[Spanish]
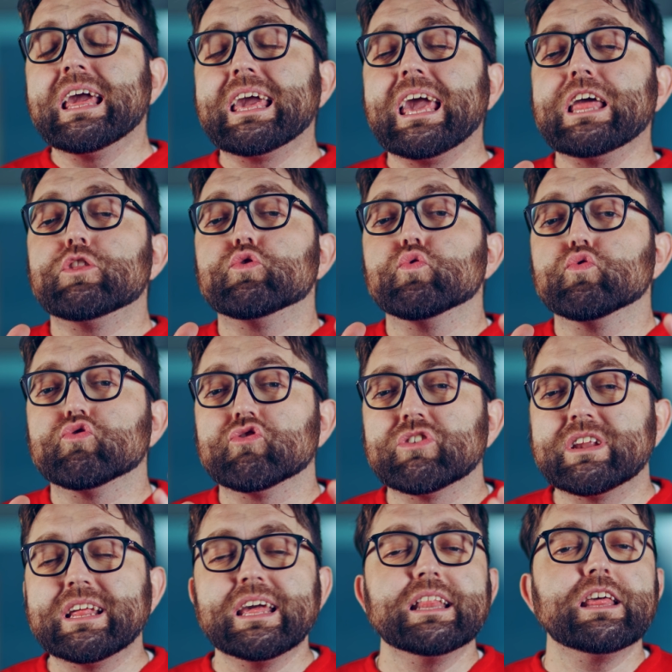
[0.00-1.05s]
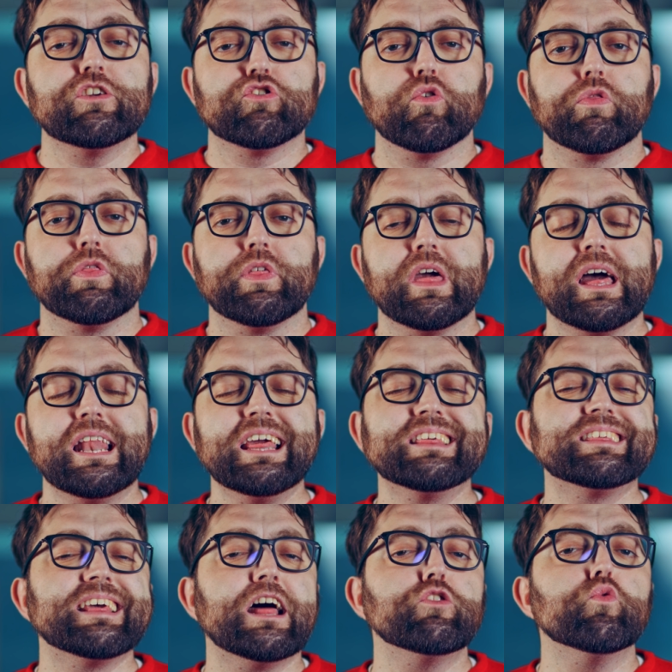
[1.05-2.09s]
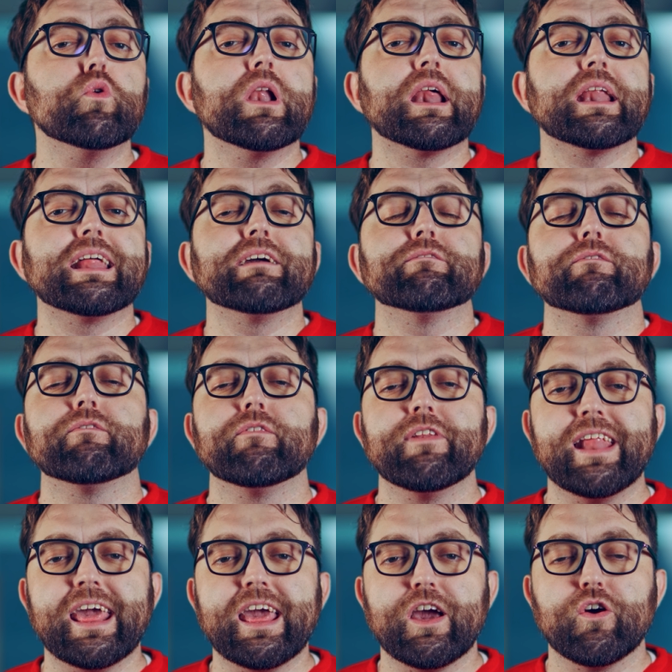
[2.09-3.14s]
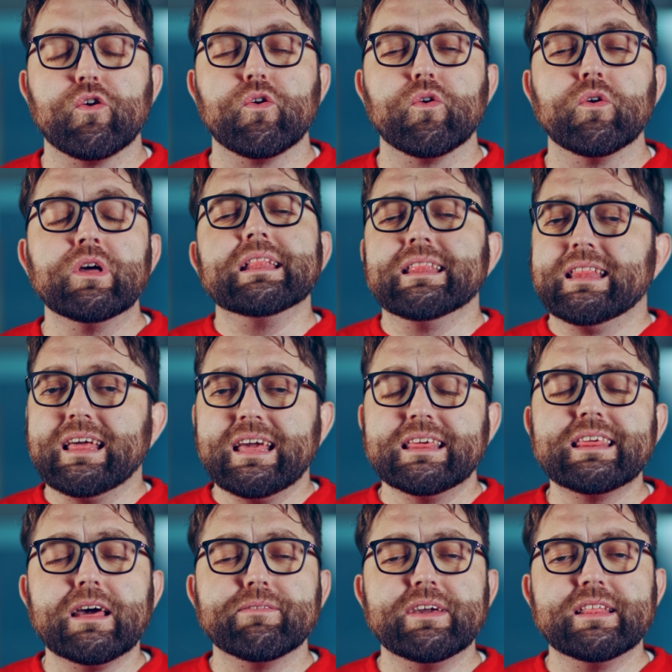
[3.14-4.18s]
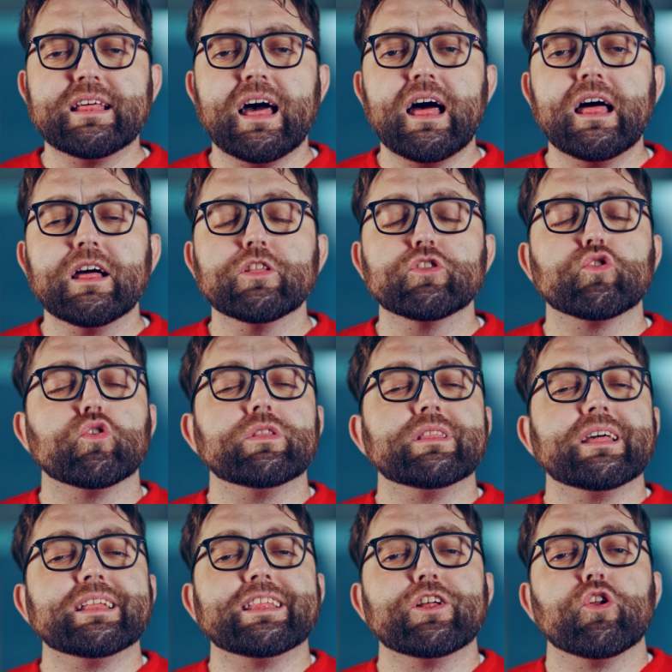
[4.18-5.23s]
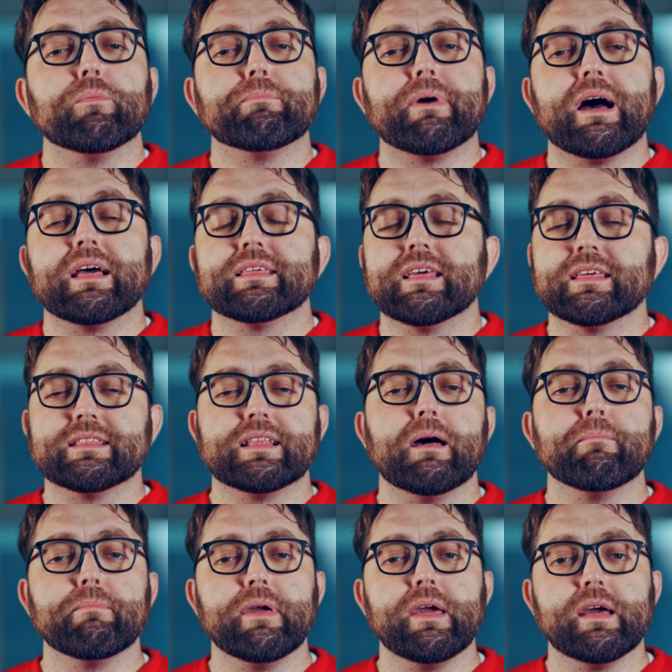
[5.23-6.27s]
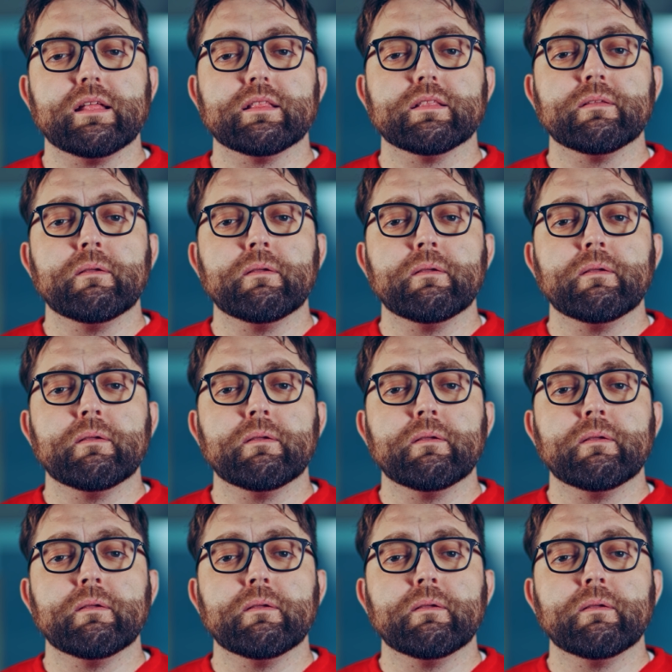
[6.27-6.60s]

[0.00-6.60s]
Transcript: que tus redes sociales sean un reflejo de esa vida donde te lo pasas tan bien,